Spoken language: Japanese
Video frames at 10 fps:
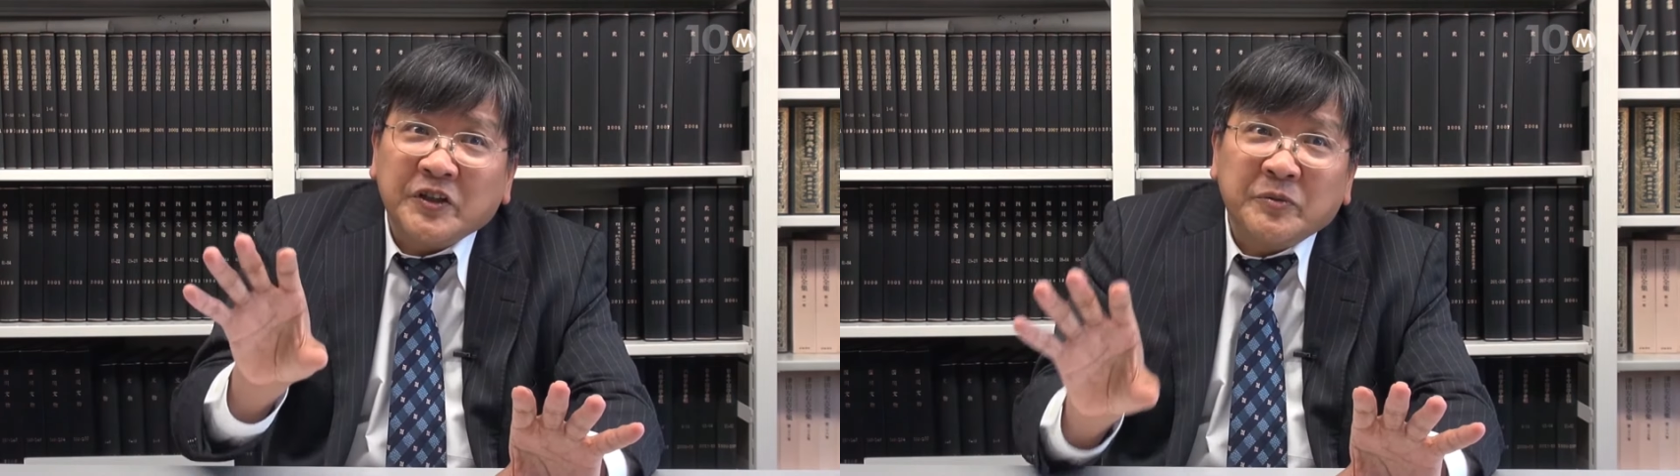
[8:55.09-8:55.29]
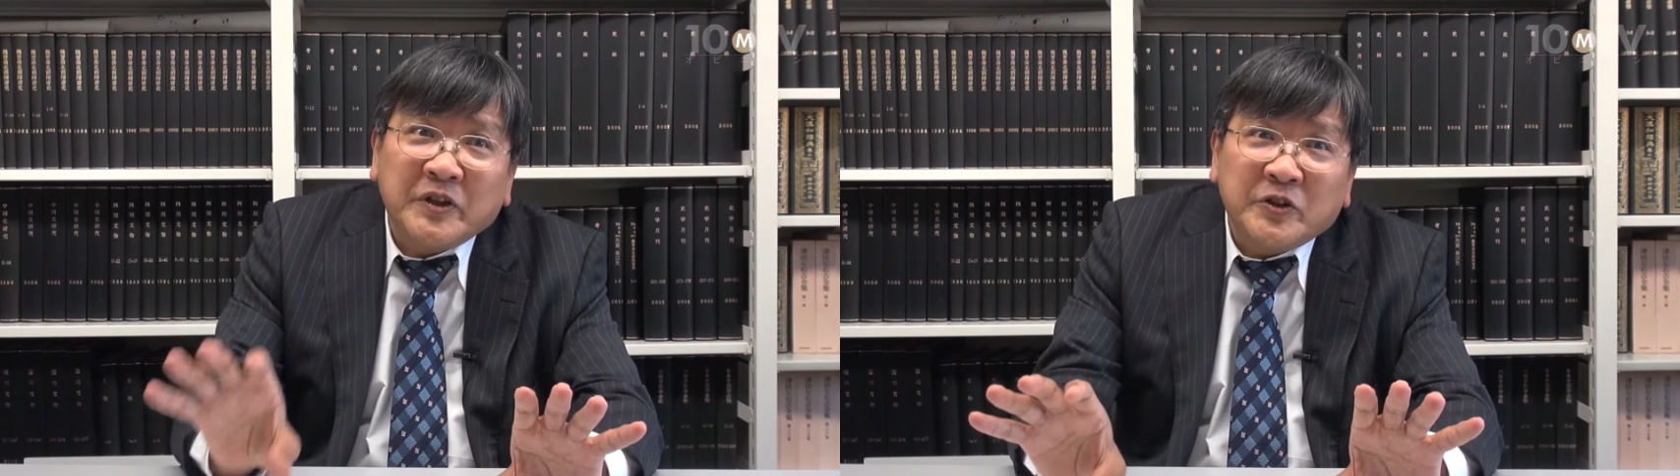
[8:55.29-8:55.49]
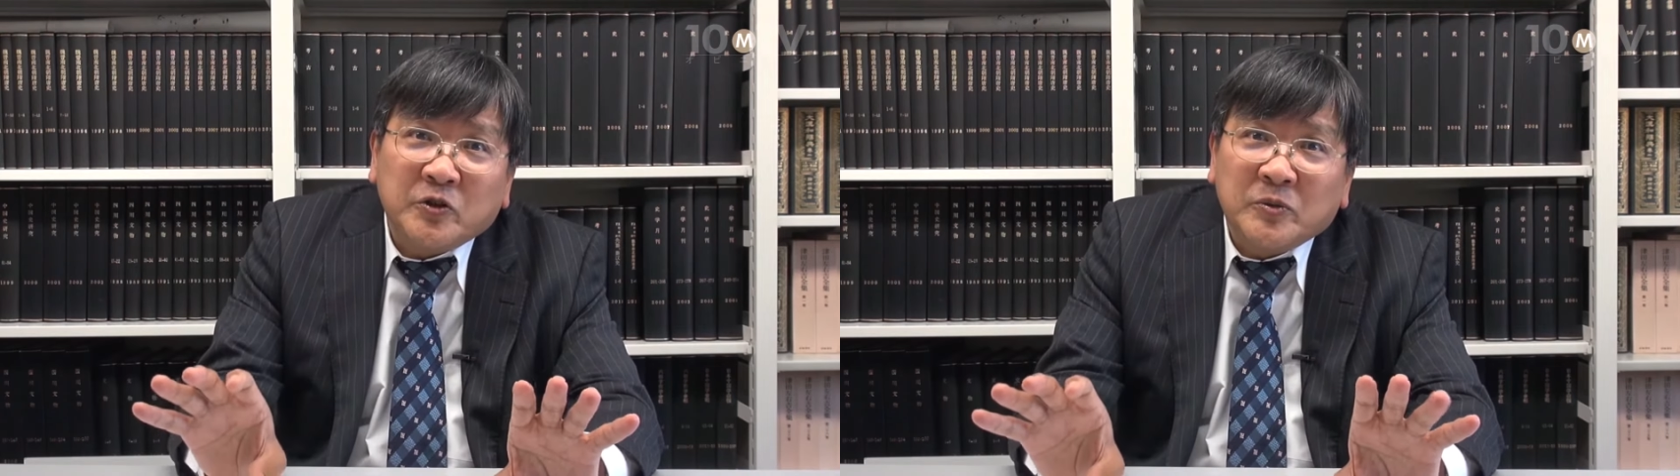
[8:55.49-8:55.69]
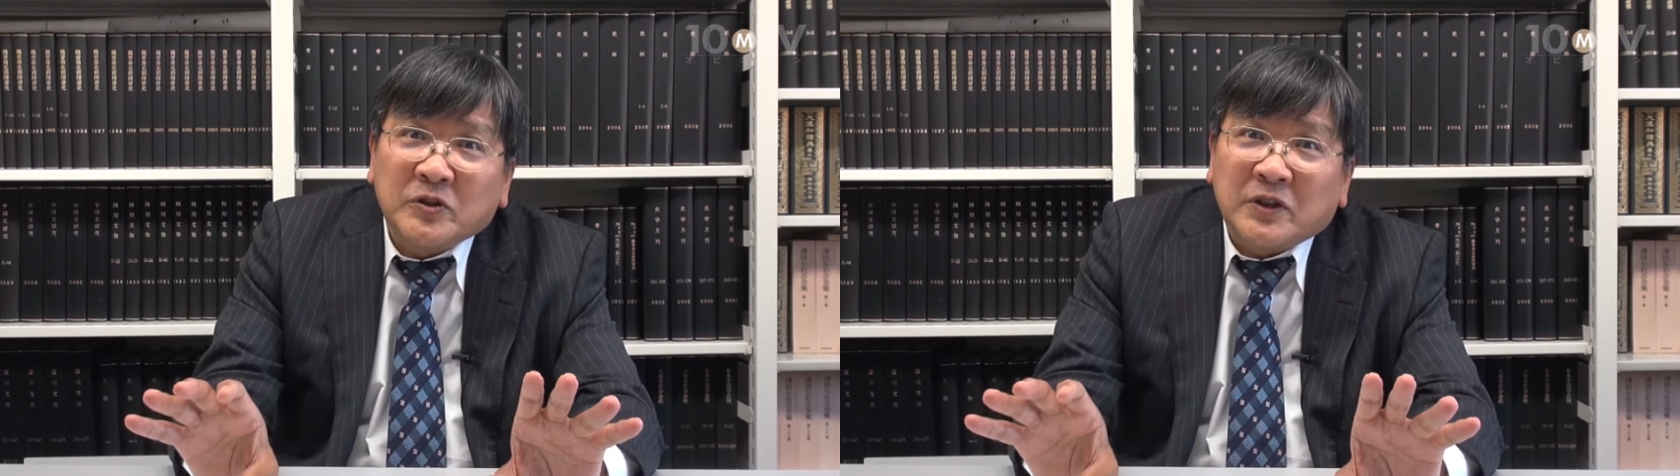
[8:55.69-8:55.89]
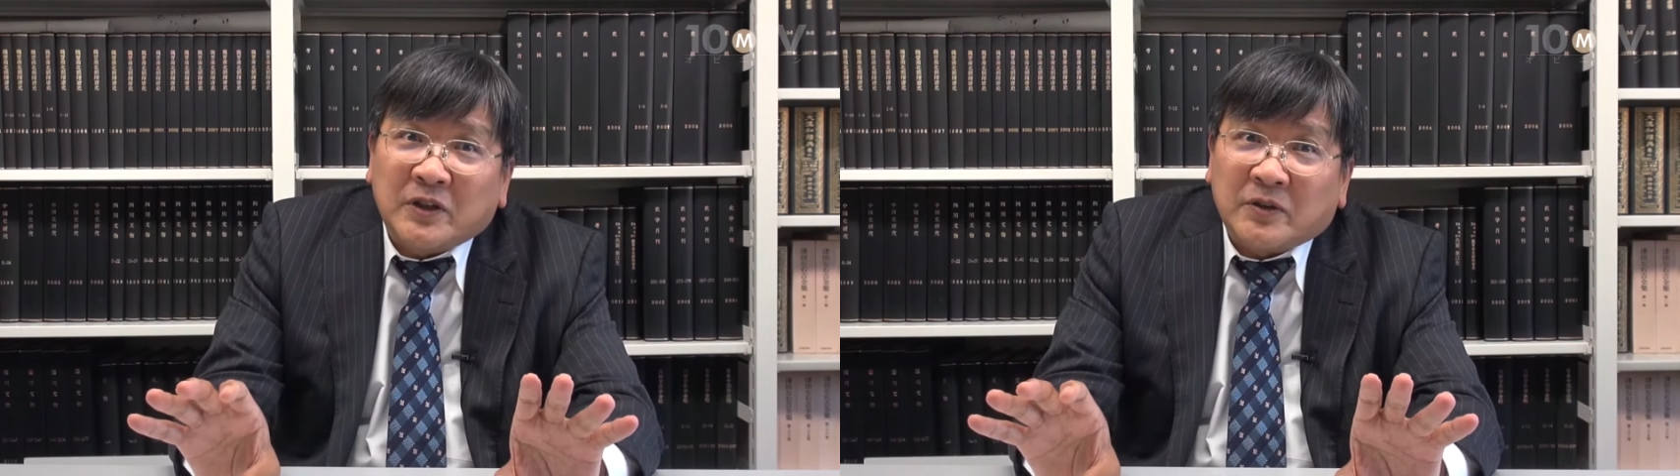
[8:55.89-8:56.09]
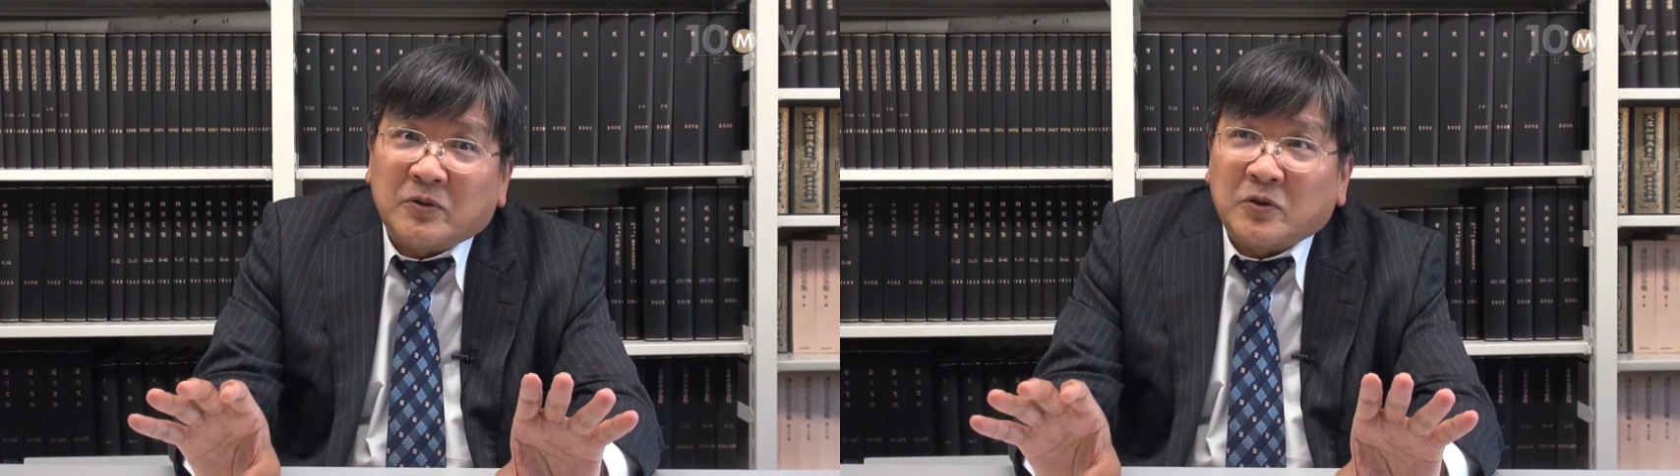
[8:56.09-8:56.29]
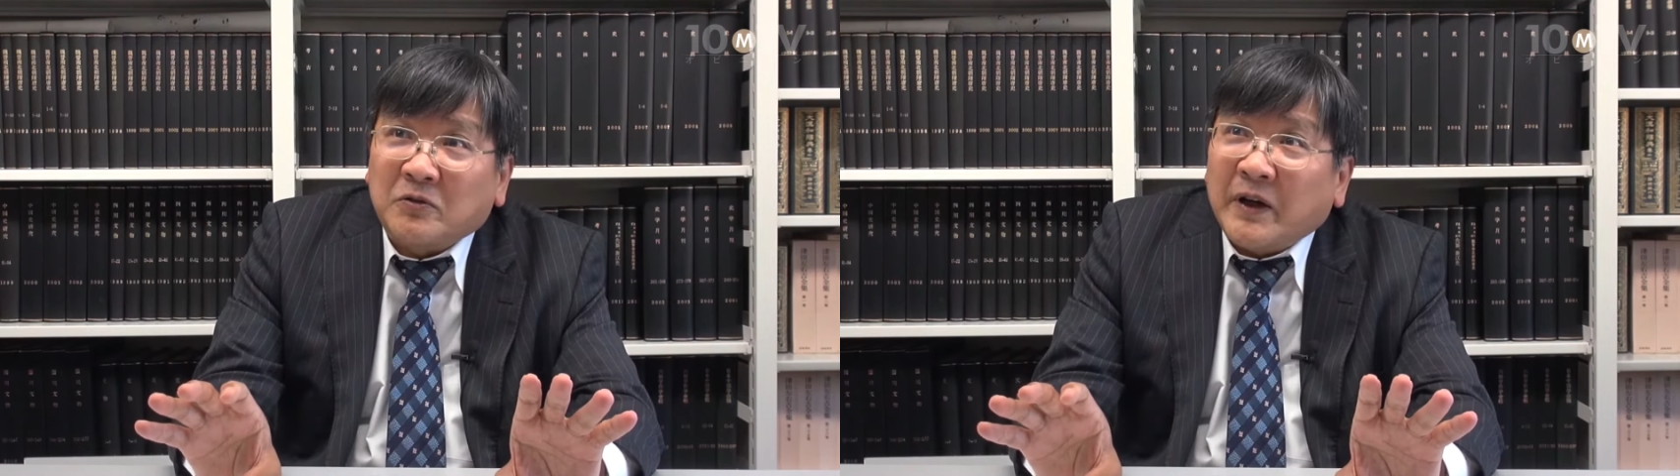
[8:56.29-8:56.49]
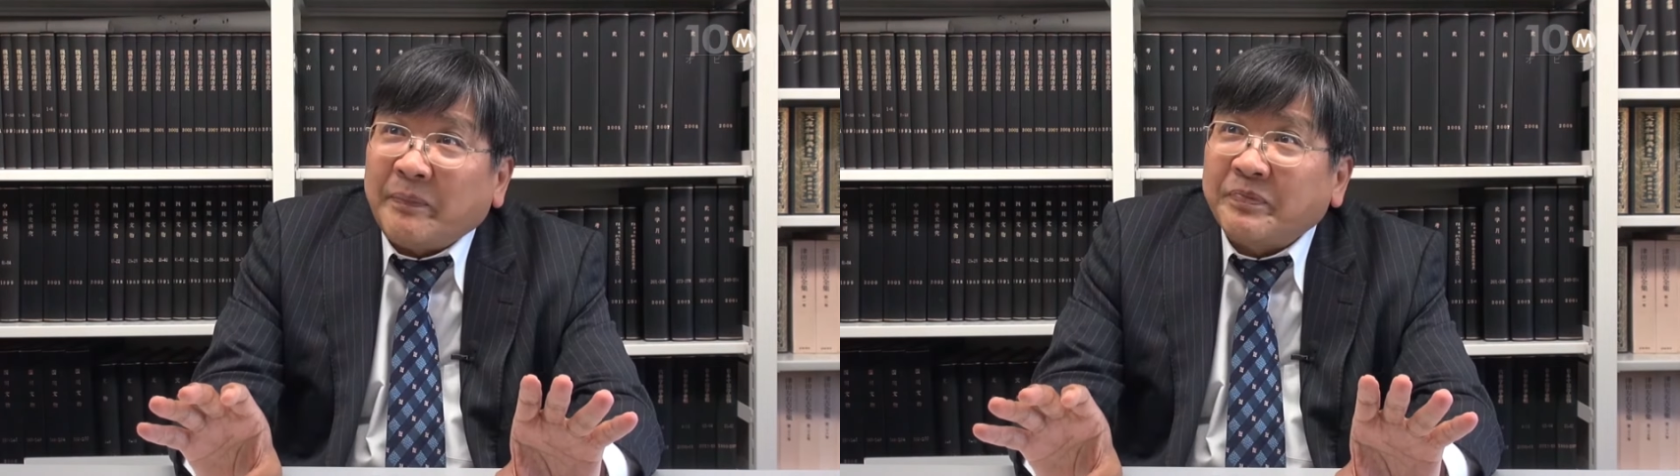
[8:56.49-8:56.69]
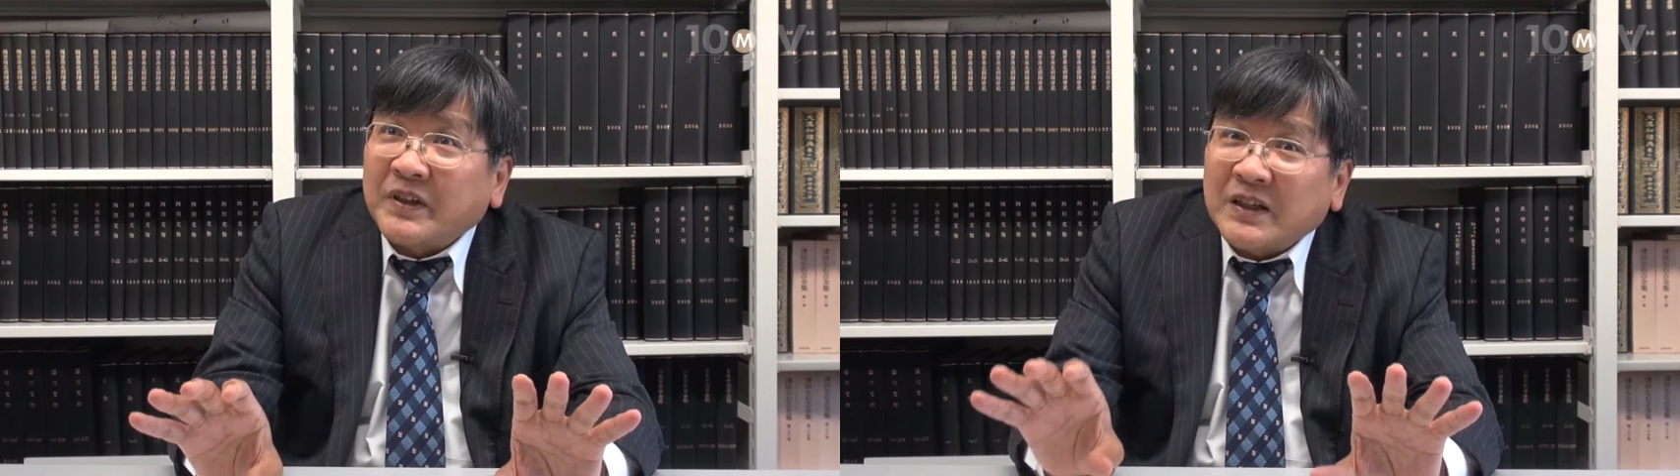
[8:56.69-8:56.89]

じ名称を持ってるってことは